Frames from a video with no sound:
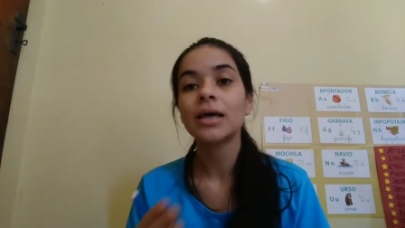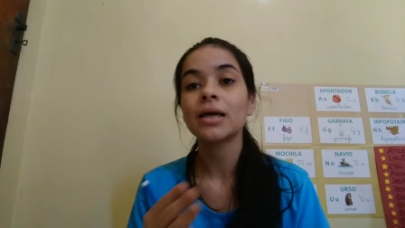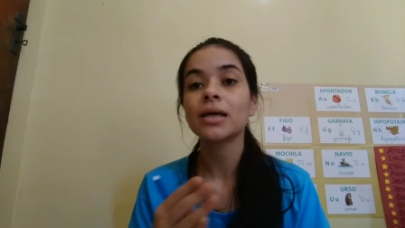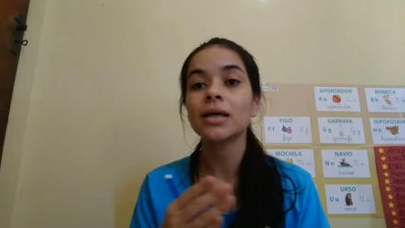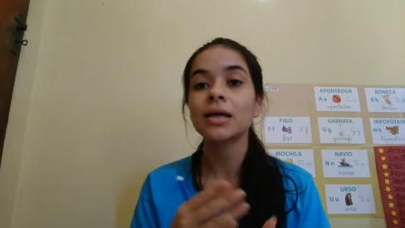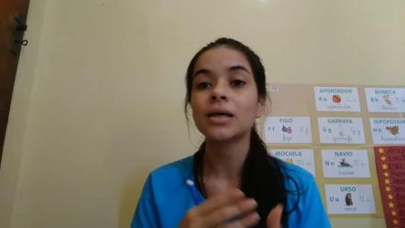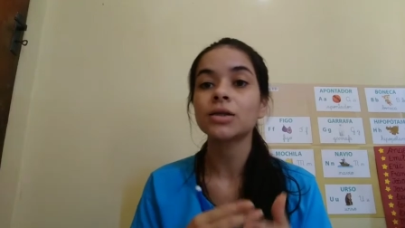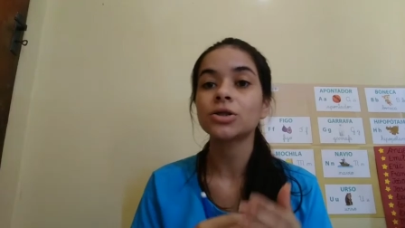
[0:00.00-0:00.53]
e
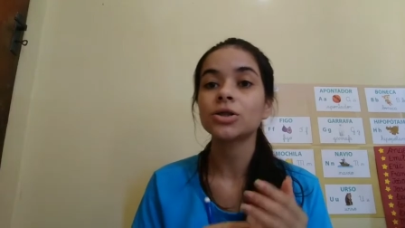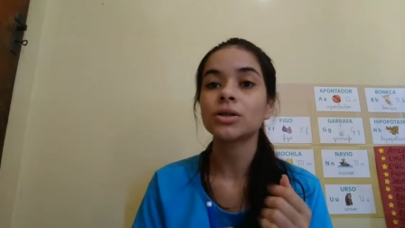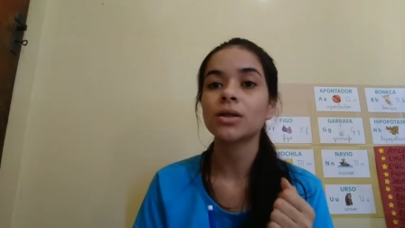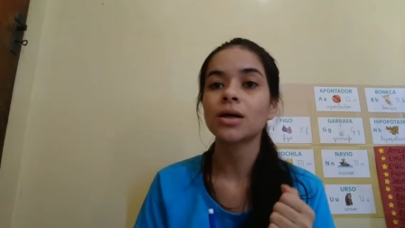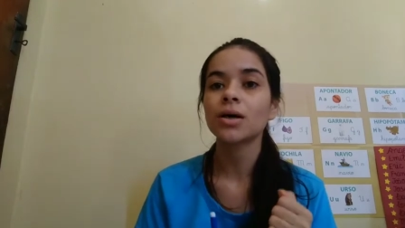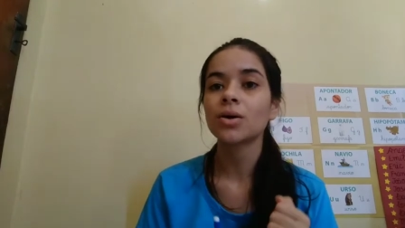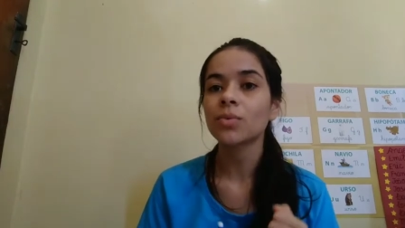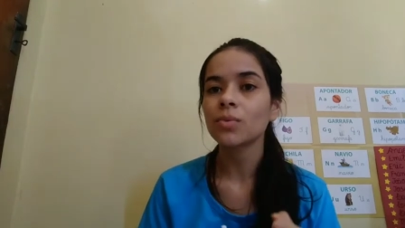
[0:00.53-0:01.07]
que
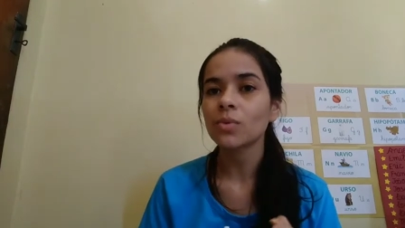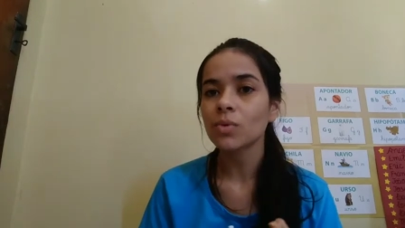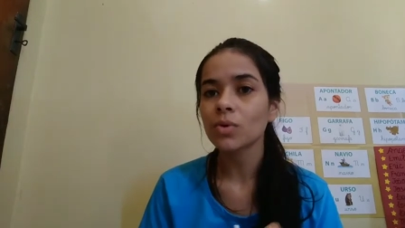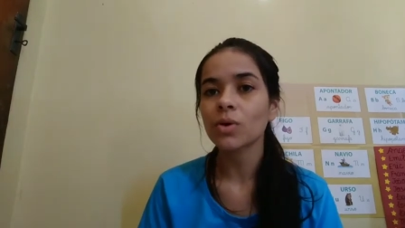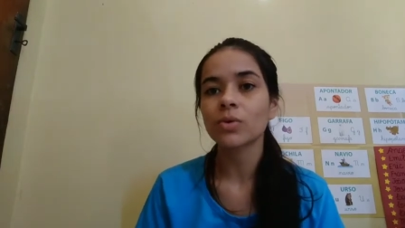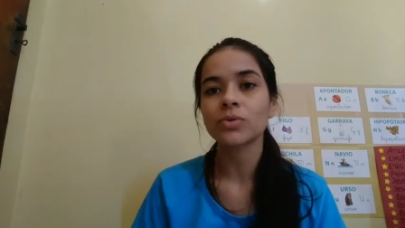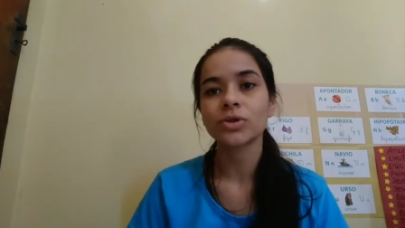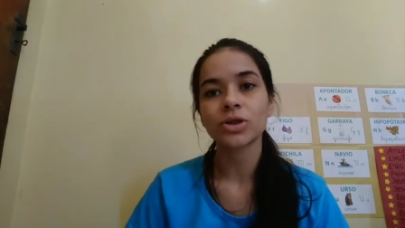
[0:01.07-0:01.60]
estão
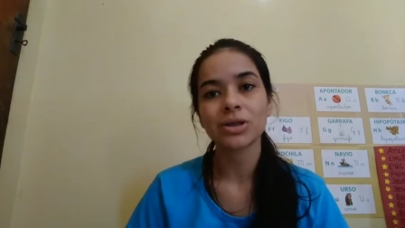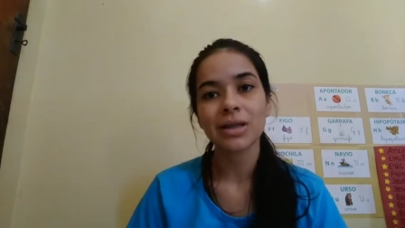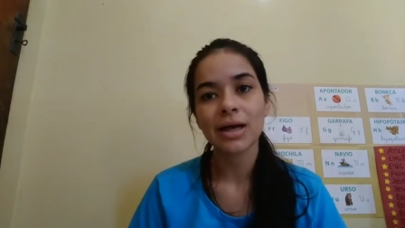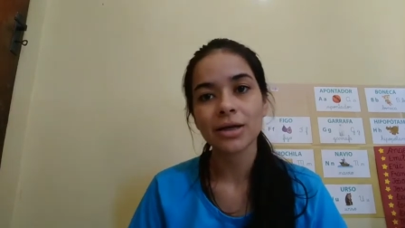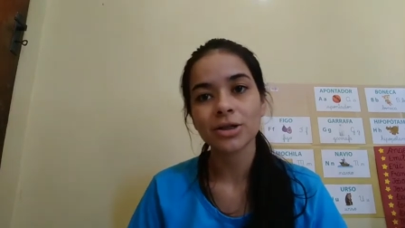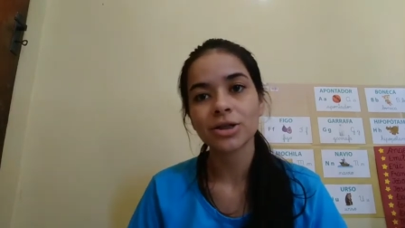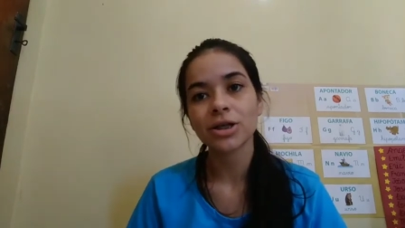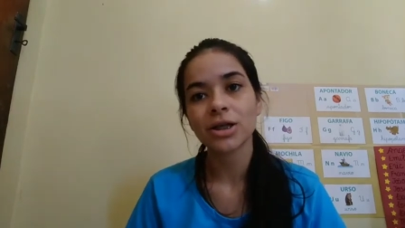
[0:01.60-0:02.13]
longe
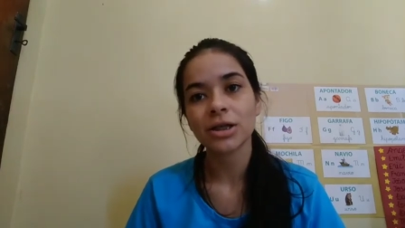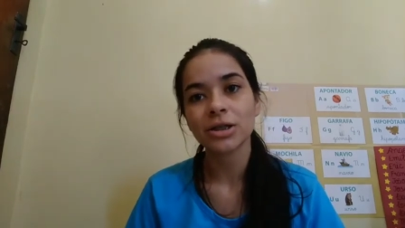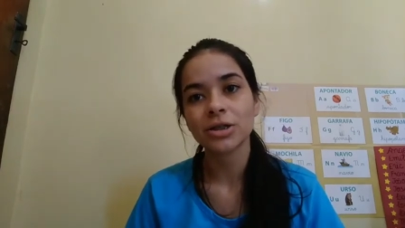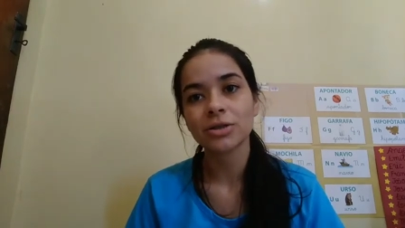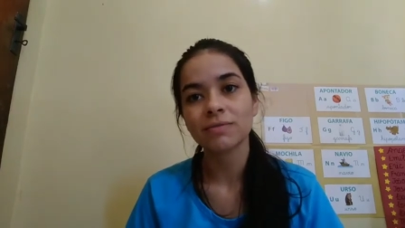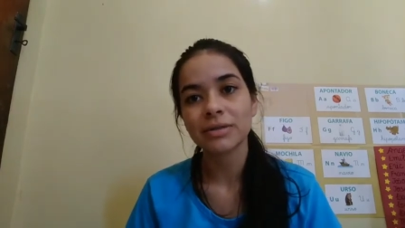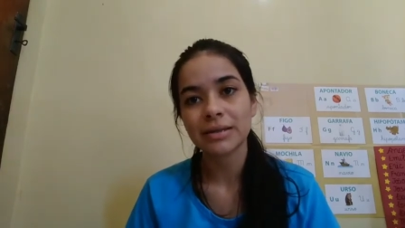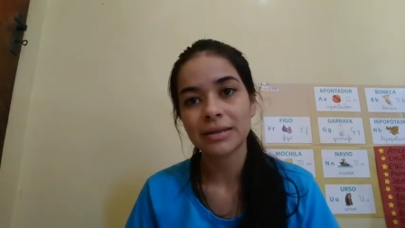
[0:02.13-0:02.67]
da
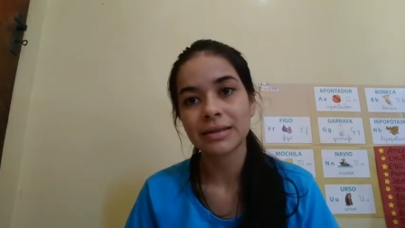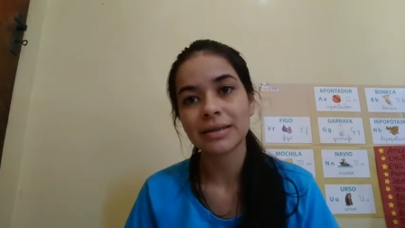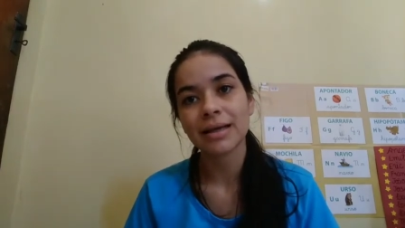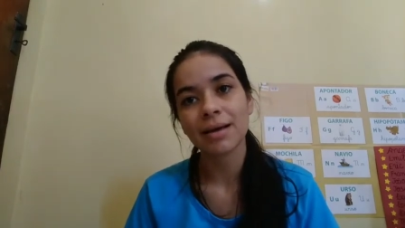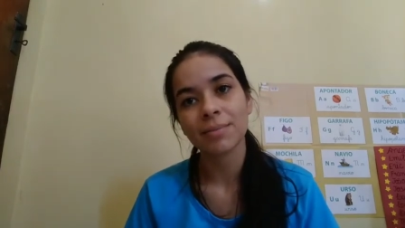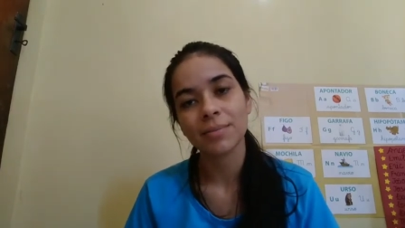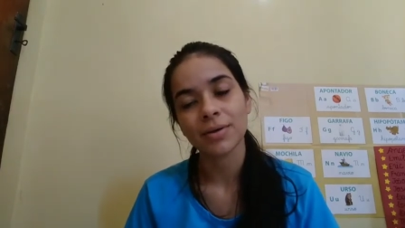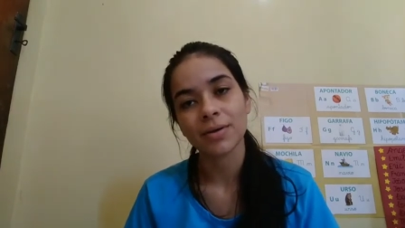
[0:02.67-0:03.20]
gente, vocês
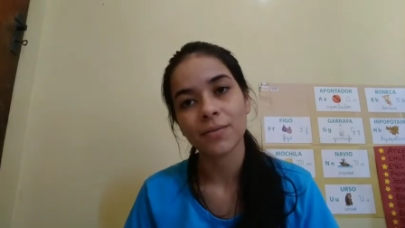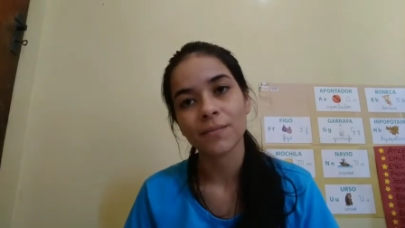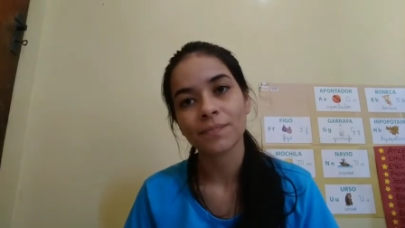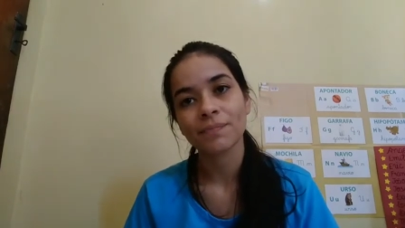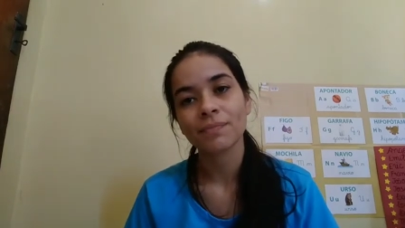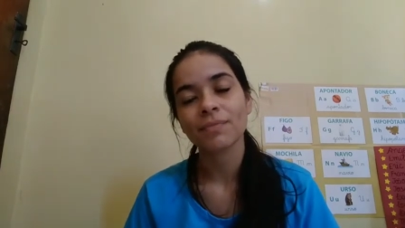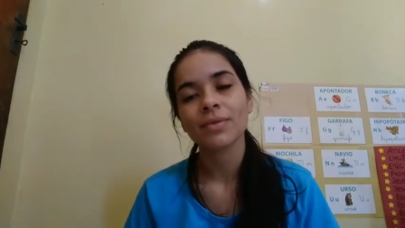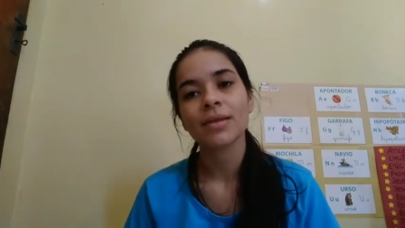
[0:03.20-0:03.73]
sabem.
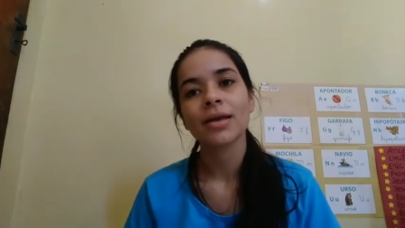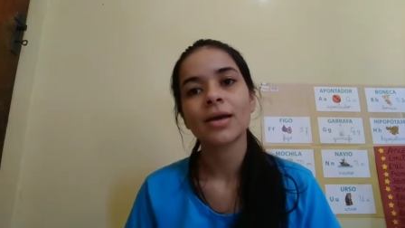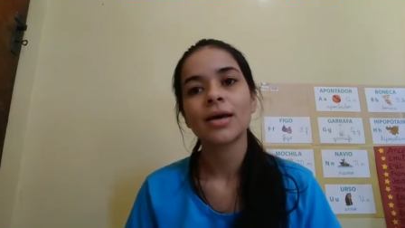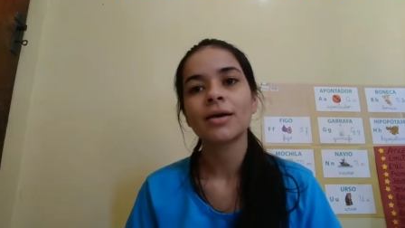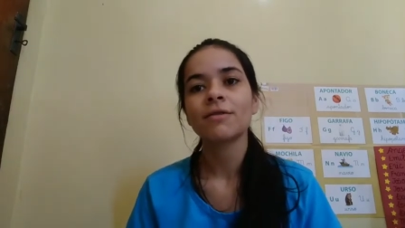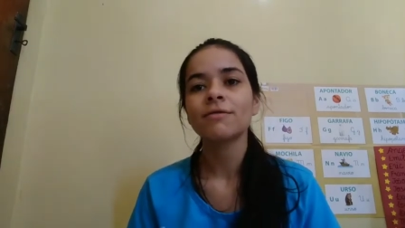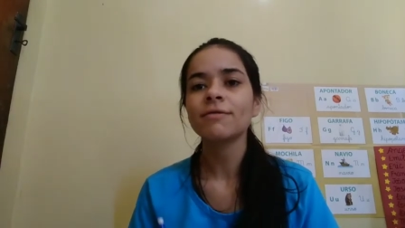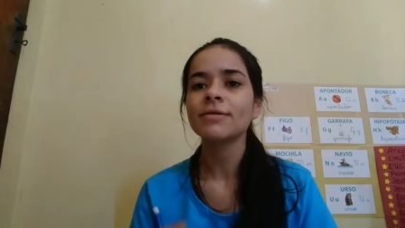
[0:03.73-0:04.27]

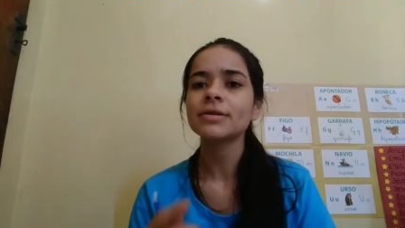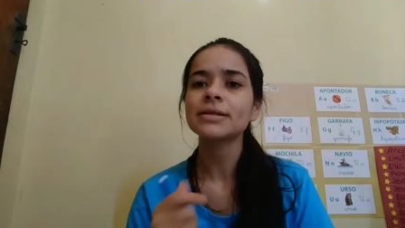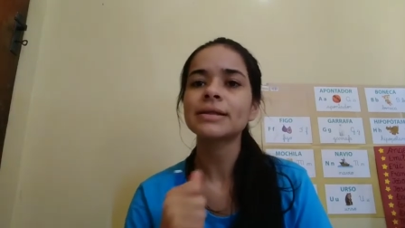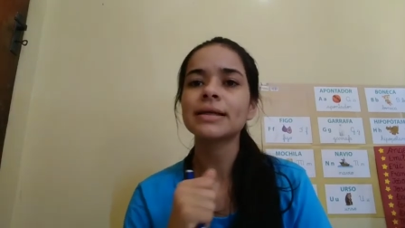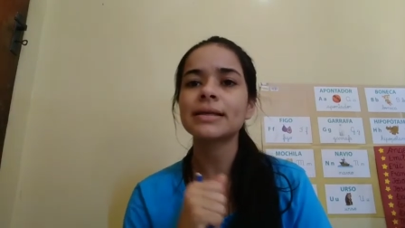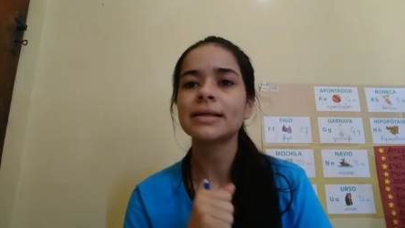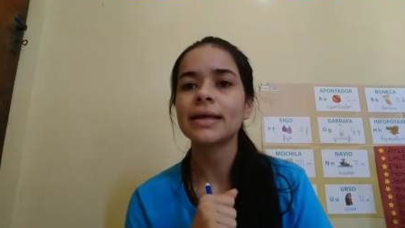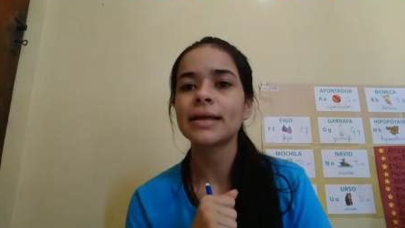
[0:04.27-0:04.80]

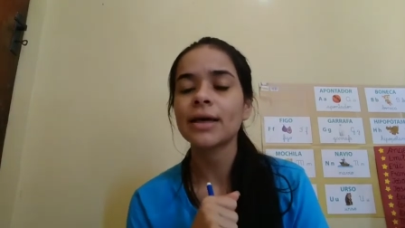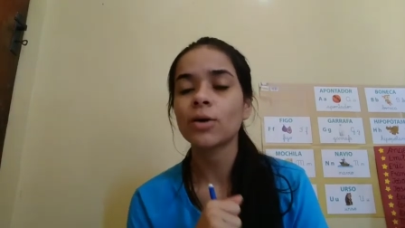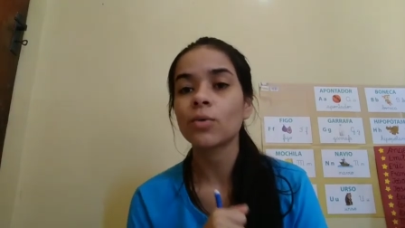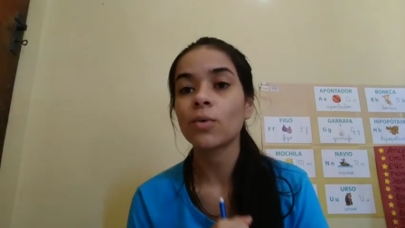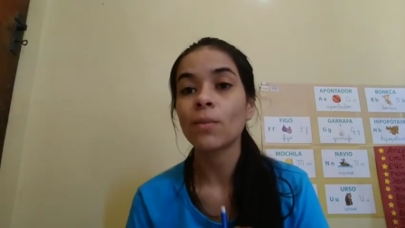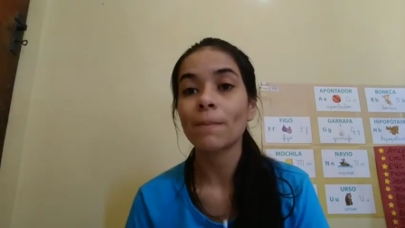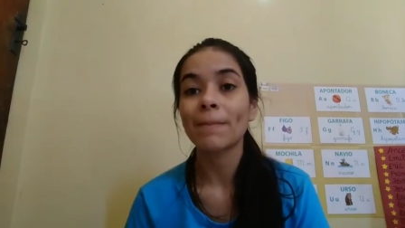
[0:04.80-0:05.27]
Você tem algum